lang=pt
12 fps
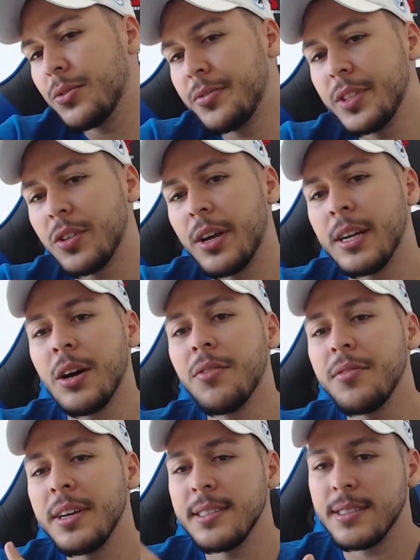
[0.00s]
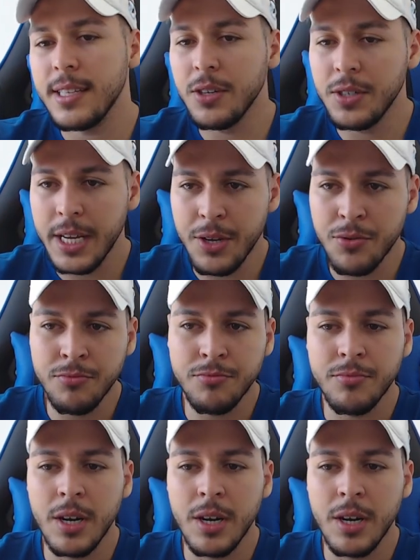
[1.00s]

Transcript: o Vitória não venceu nenhum,